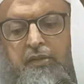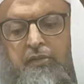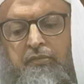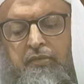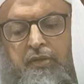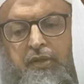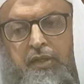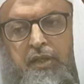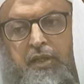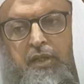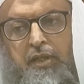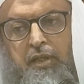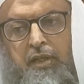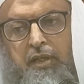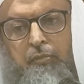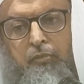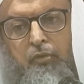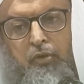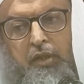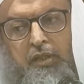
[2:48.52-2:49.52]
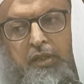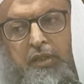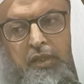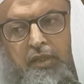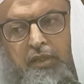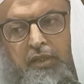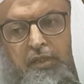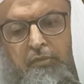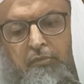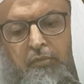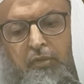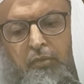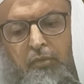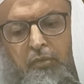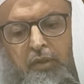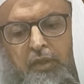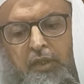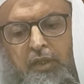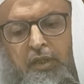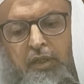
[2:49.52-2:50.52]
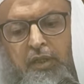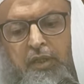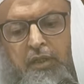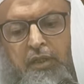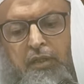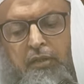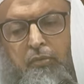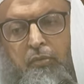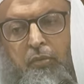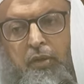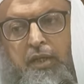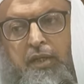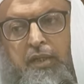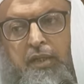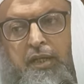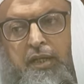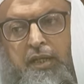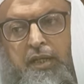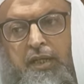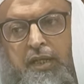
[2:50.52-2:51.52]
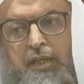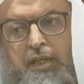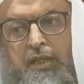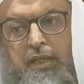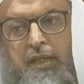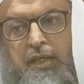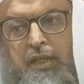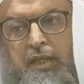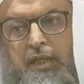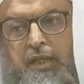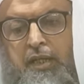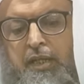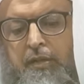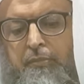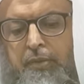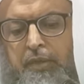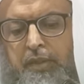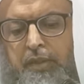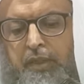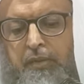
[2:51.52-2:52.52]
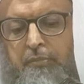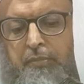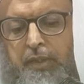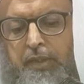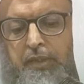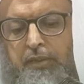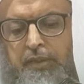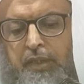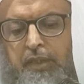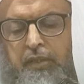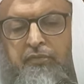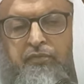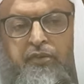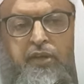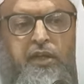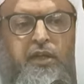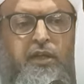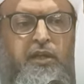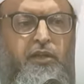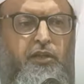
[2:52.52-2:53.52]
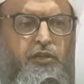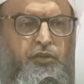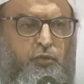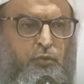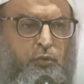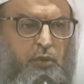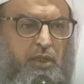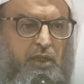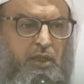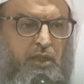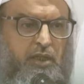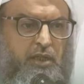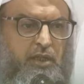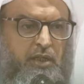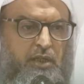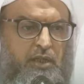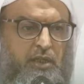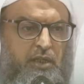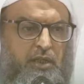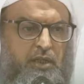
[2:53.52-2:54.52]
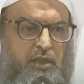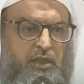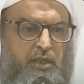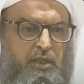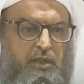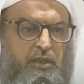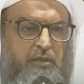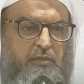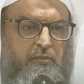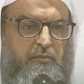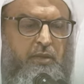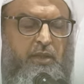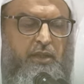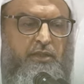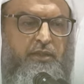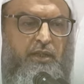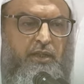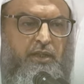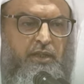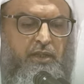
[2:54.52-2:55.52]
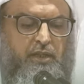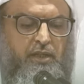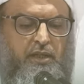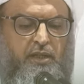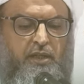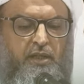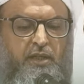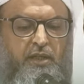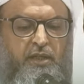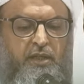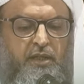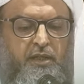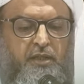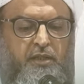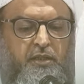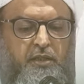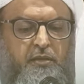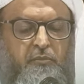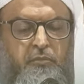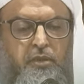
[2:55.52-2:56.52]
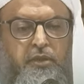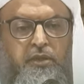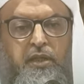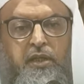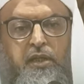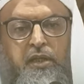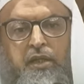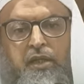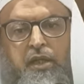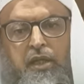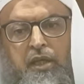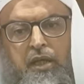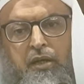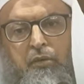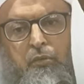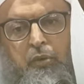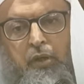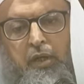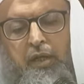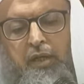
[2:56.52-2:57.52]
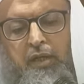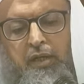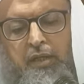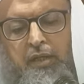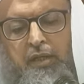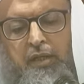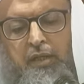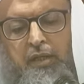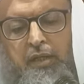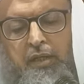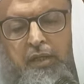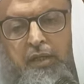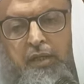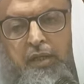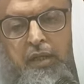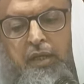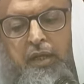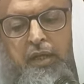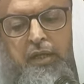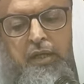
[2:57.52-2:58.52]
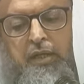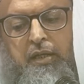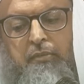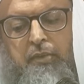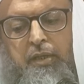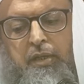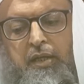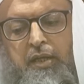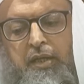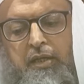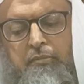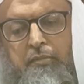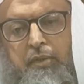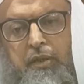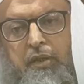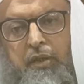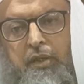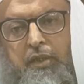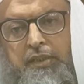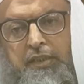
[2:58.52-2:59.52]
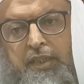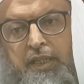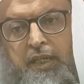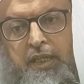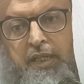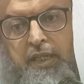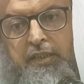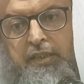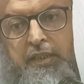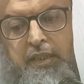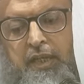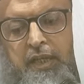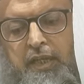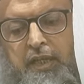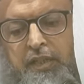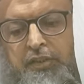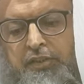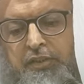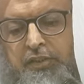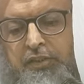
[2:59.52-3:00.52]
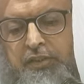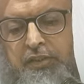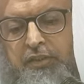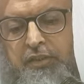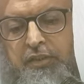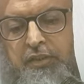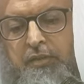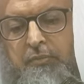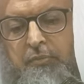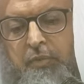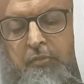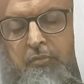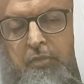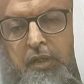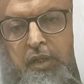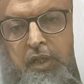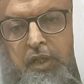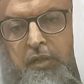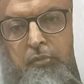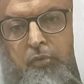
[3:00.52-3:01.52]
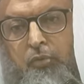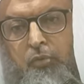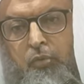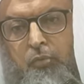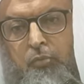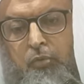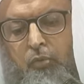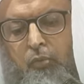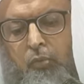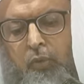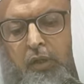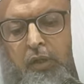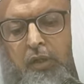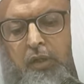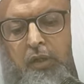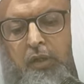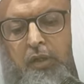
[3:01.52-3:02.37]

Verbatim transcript: فقال ابن كثير رحمه الله وإذا كان لا نبي بعده فلا رسول بعده بطريق الأولى لأن مقام الرسالة أخص من مقام النبوة